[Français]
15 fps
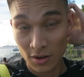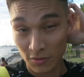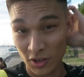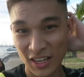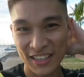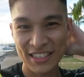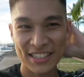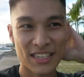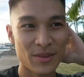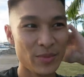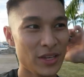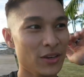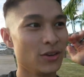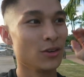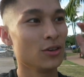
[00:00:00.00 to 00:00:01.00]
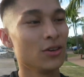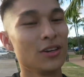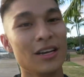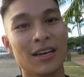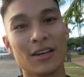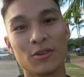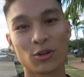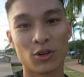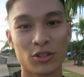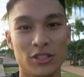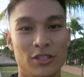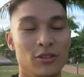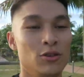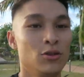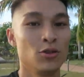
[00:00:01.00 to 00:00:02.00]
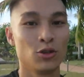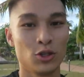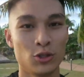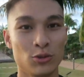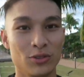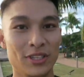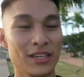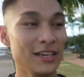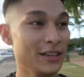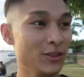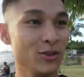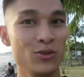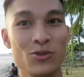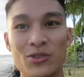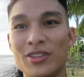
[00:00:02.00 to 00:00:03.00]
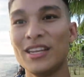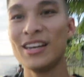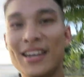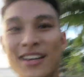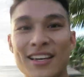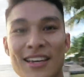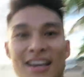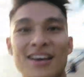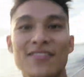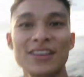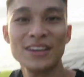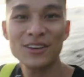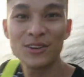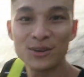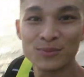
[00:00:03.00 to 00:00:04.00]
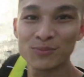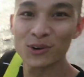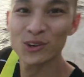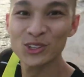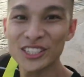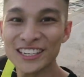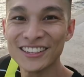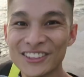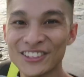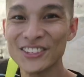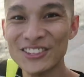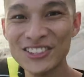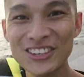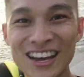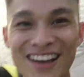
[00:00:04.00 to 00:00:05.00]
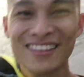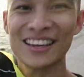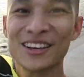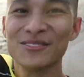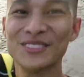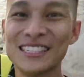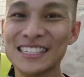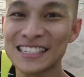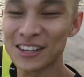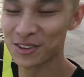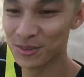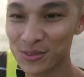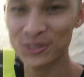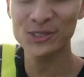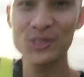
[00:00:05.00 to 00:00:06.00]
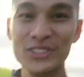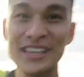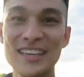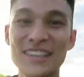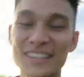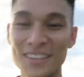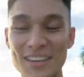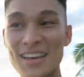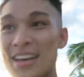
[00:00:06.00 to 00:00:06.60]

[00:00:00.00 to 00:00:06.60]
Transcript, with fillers: Voilà les amis, euh, là on continue de shooter les tenues Nike avec euh, prochaine tenue avec un petit sac en bandoulière.